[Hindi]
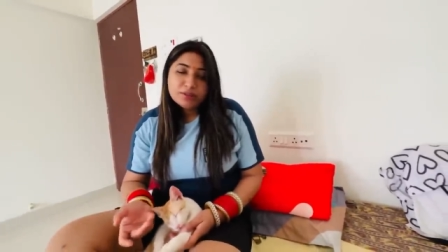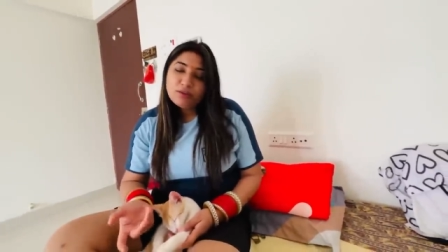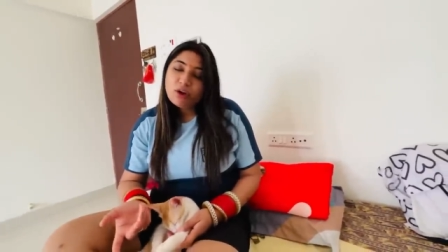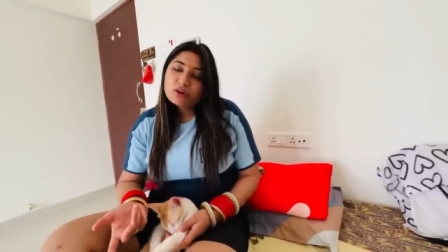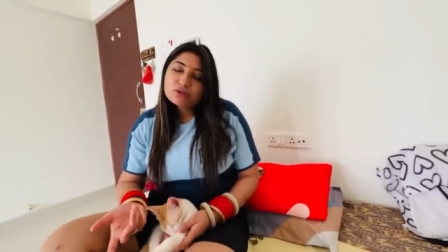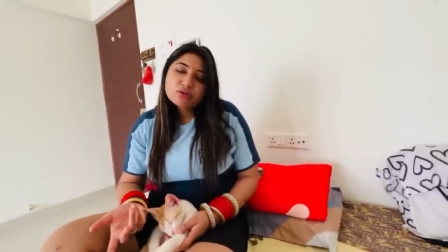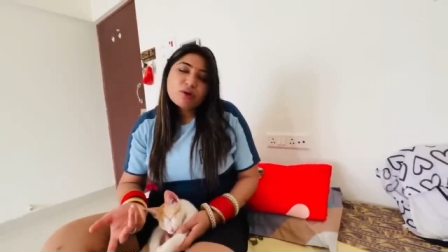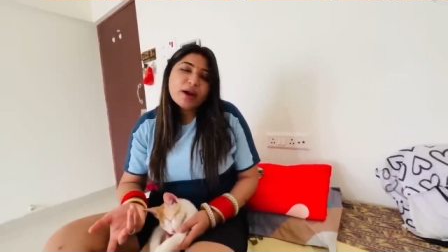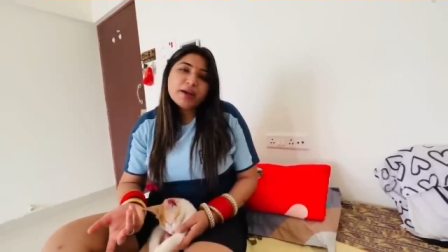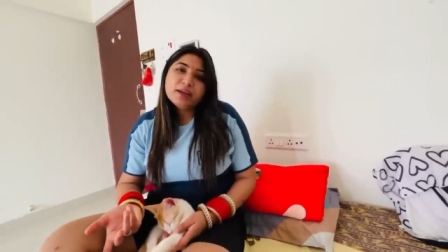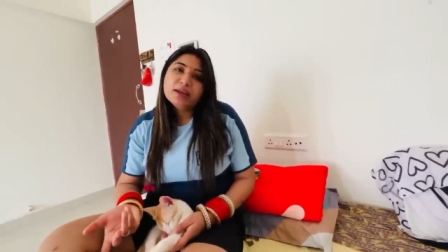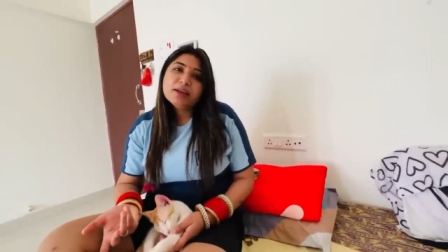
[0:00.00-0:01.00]
ब्लॉग्स तो
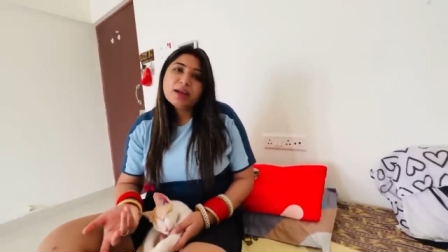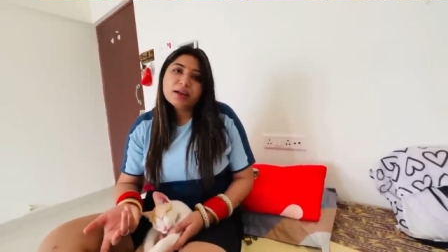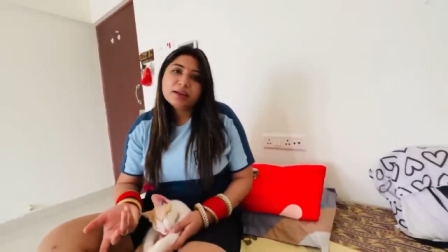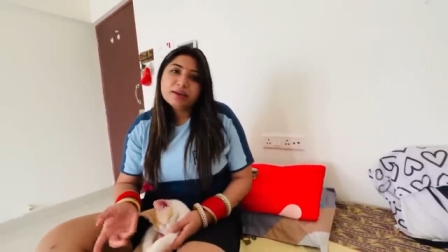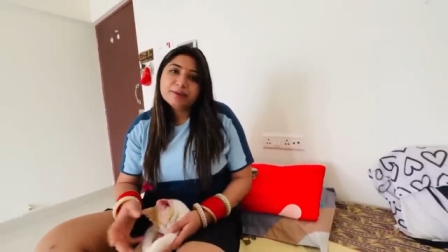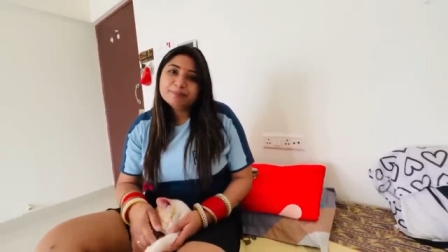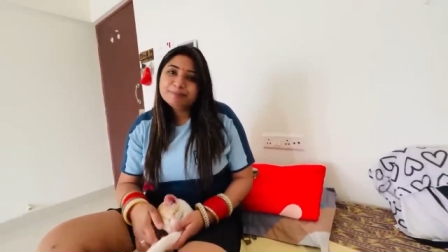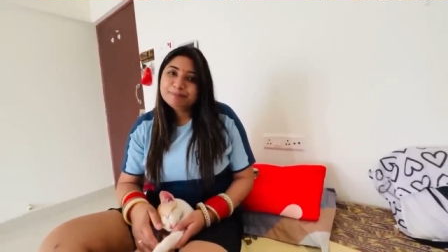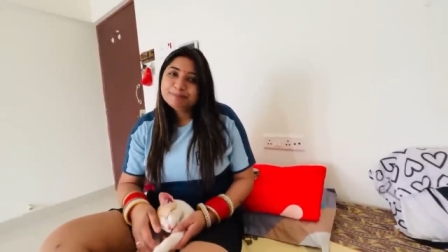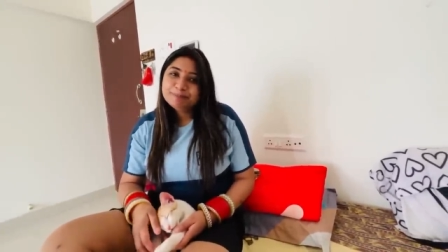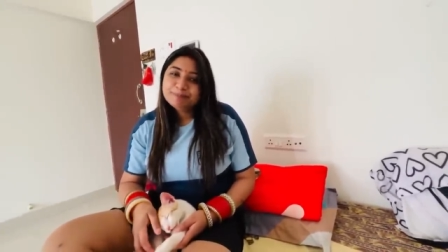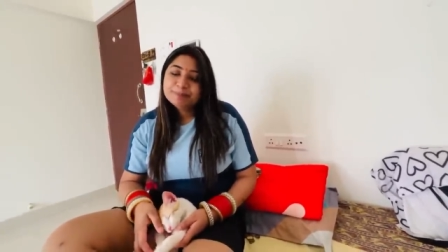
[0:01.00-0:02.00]
आएंगे ही आएंगे
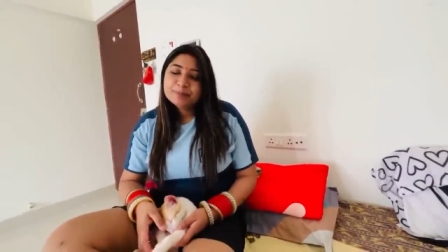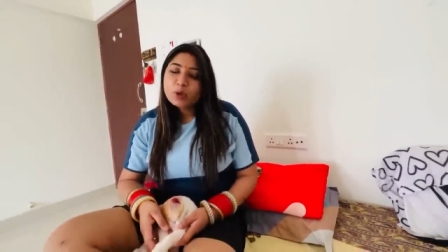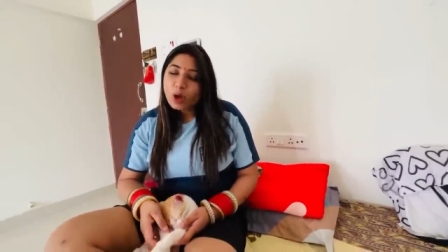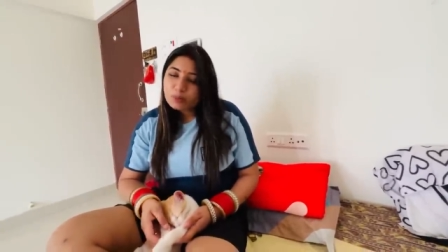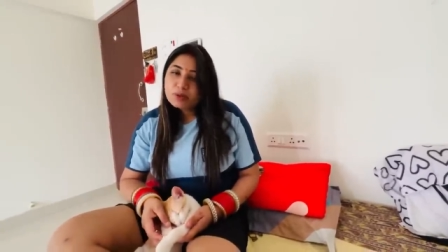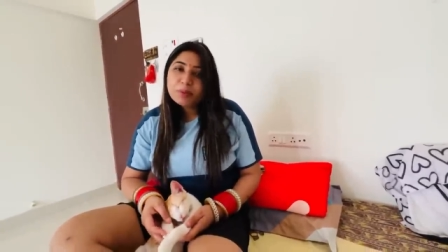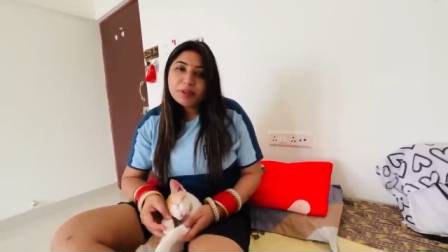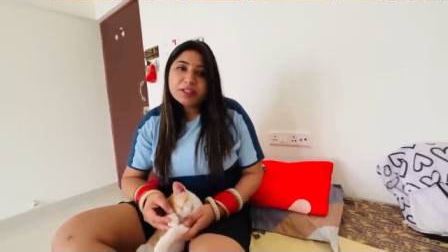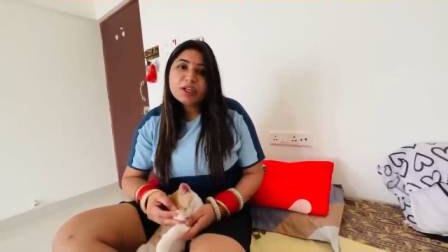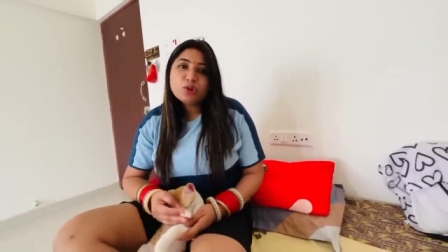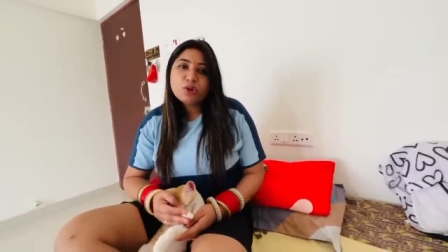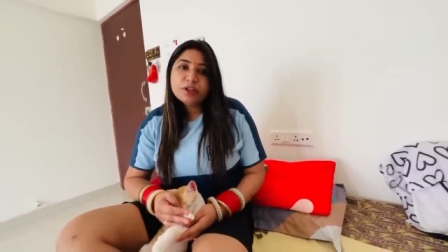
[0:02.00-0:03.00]
तो आपसे मिलते
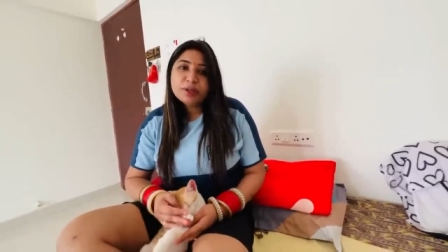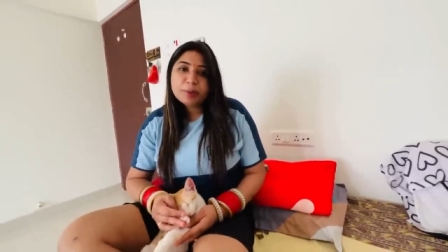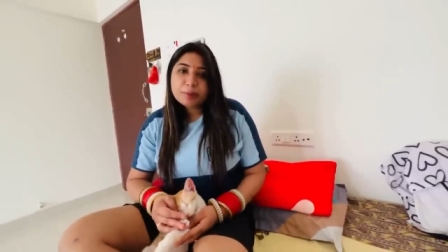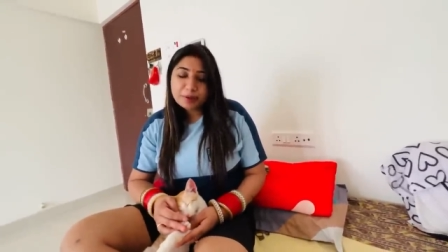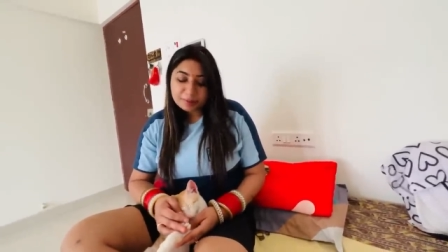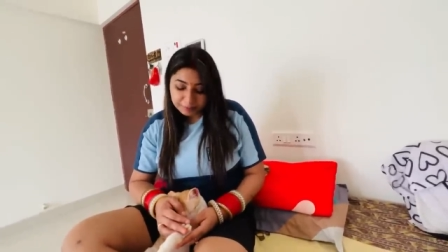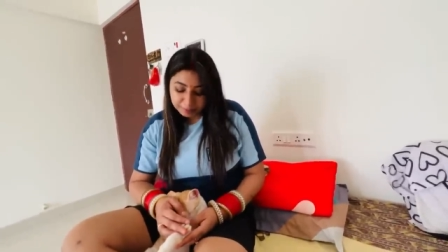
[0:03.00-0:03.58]
हैं थोड़ी देर में